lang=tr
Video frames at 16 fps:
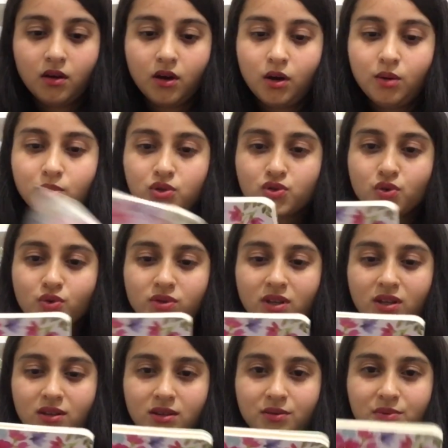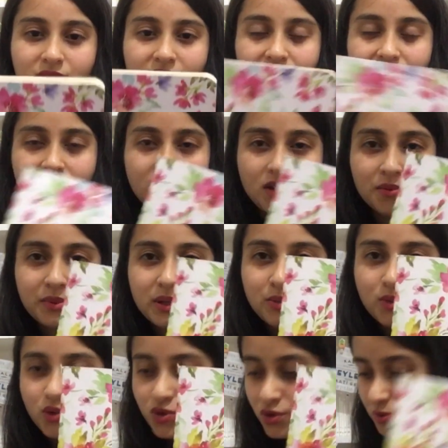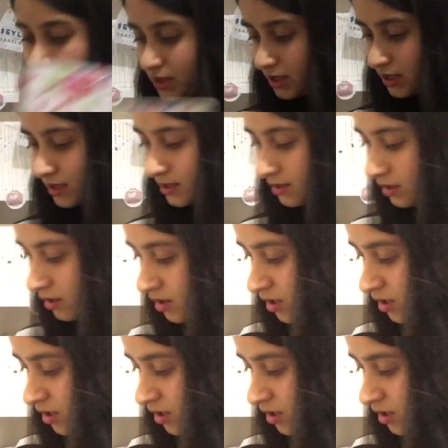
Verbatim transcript: ama çok tatlı bir defter benim hoşuma gitti